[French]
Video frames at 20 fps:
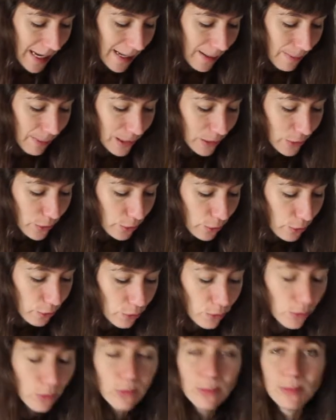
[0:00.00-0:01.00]
et ben du
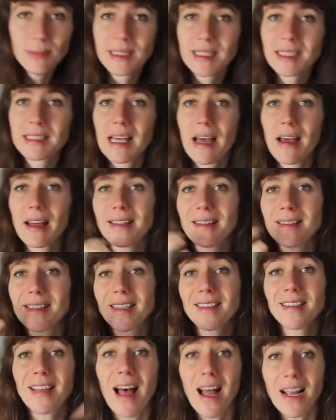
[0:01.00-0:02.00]
coup, ça
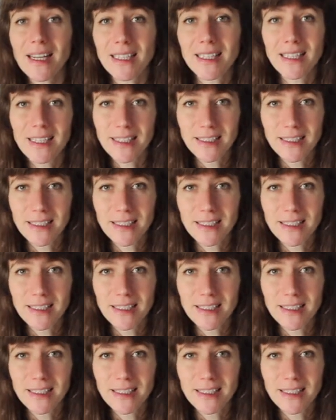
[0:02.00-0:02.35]
détraque